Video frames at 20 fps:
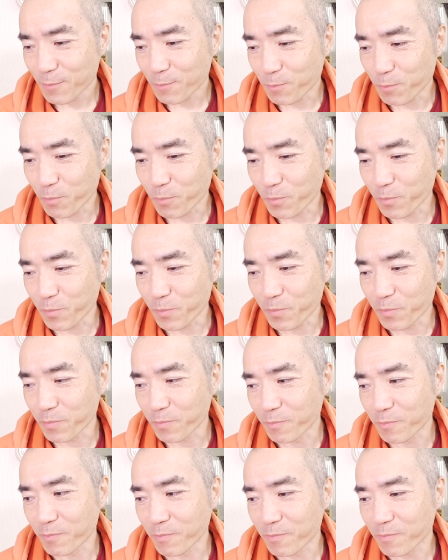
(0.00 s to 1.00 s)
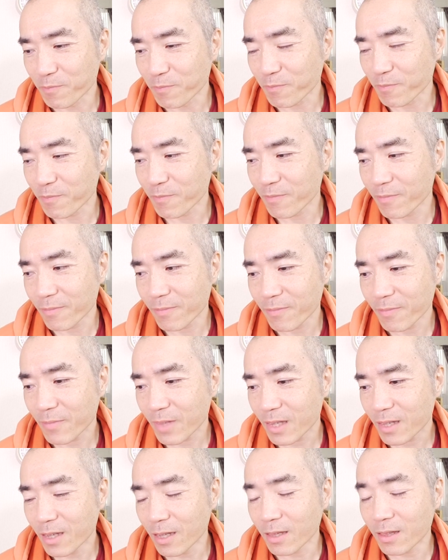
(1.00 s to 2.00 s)
とうん
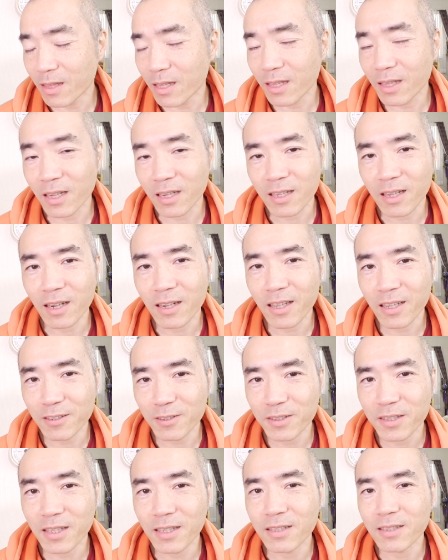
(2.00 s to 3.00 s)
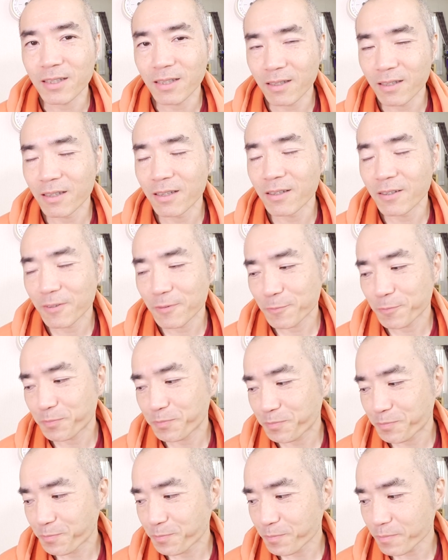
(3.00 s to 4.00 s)
決定打にかけるってやつだね
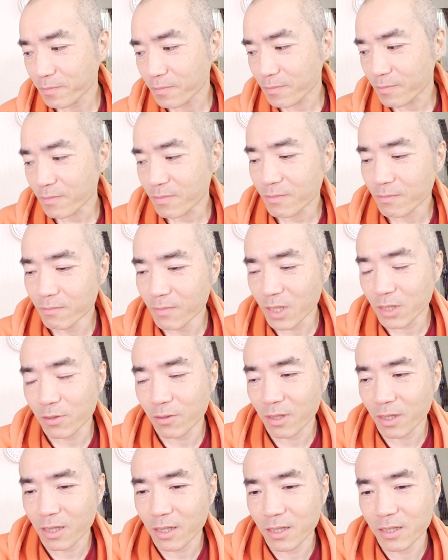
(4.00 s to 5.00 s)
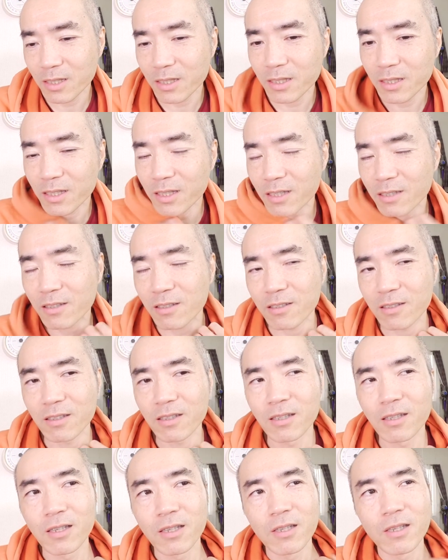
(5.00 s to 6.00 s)
まあそんな感じで
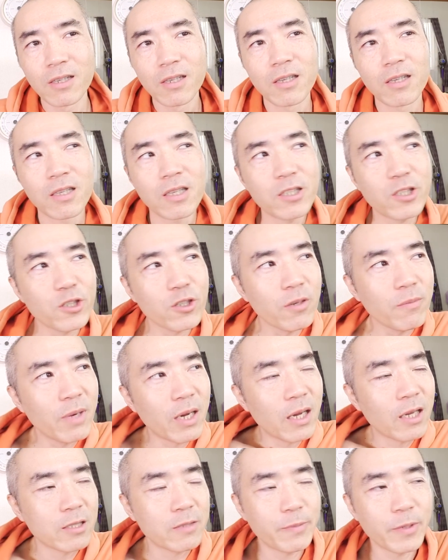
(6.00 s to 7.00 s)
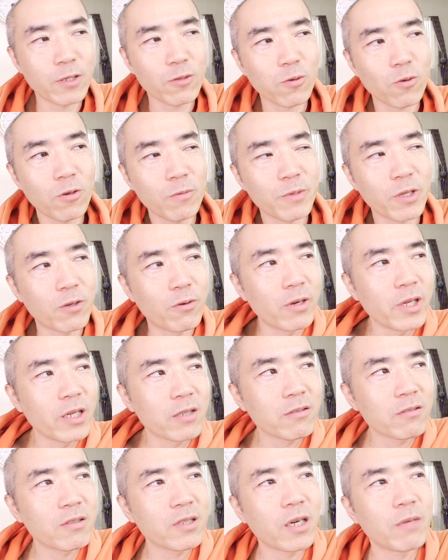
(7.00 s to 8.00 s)
す一応まあアスペルト小麦
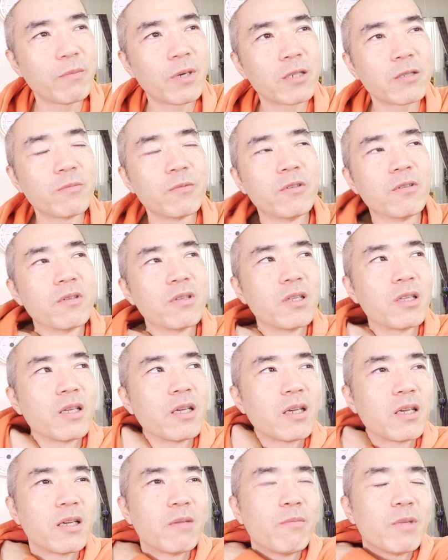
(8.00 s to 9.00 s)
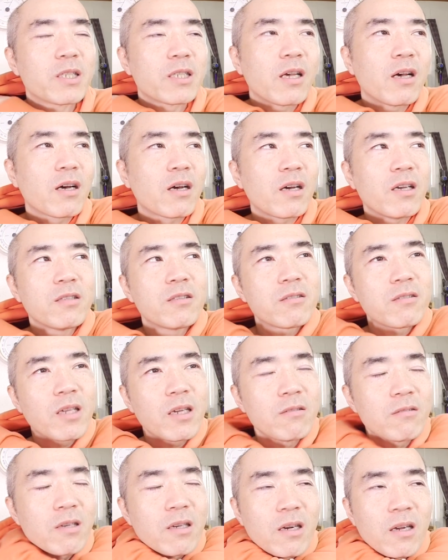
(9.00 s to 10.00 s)
500g あるもんで、まあ、3回作
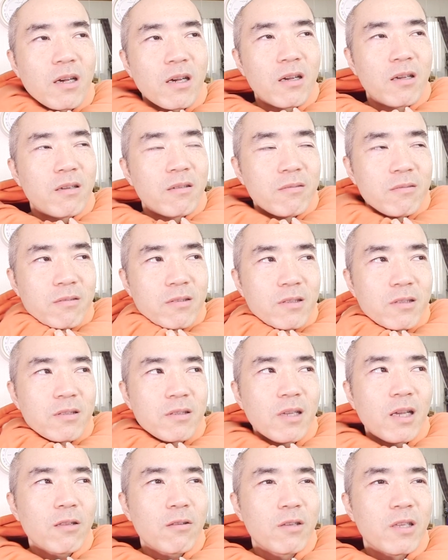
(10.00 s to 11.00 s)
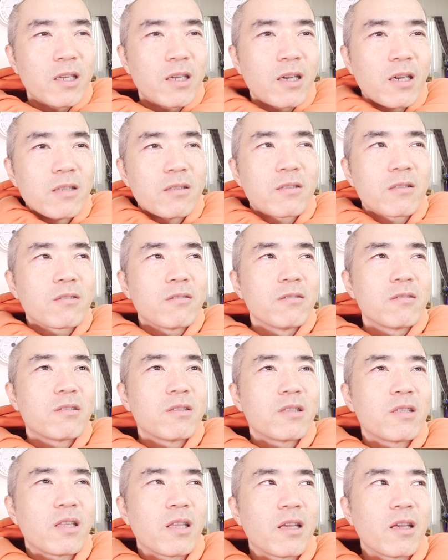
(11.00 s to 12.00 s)
れるから、うん、あと2回作っ
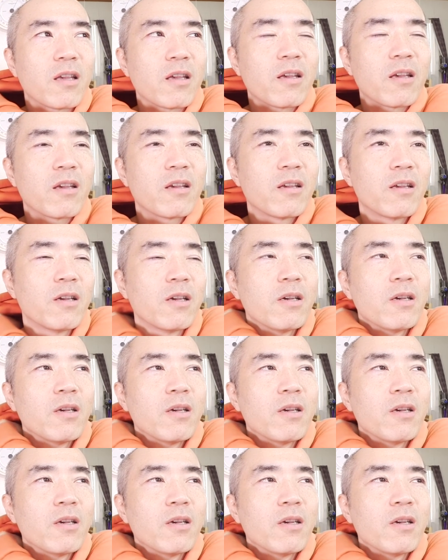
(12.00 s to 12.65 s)
て